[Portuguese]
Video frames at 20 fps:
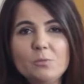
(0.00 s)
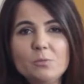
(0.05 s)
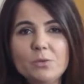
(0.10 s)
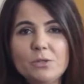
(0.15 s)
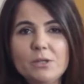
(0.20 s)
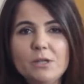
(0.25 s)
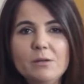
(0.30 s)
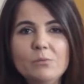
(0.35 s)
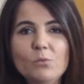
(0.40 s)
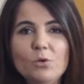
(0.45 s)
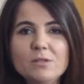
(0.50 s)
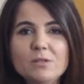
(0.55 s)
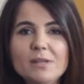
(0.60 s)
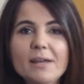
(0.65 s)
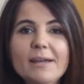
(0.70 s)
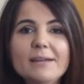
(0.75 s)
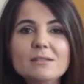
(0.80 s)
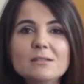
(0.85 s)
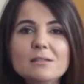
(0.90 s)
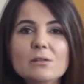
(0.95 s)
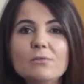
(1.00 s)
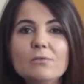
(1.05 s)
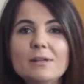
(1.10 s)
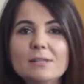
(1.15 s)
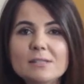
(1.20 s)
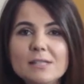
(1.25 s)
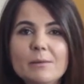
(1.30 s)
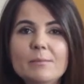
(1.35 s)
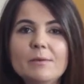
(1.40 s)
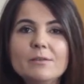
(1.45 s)
porque Moisés não vai
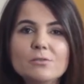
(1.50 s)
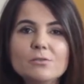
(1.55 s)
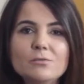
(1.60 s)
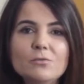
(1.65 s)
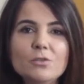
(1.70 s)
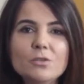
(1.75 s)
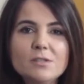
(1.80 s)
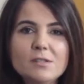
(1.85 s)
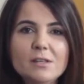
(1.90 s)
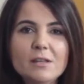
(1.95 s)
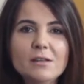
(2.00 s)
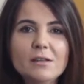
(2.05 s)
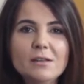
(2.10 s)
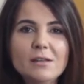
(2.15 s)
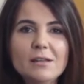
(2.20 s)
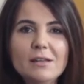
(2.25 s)
estar mais com você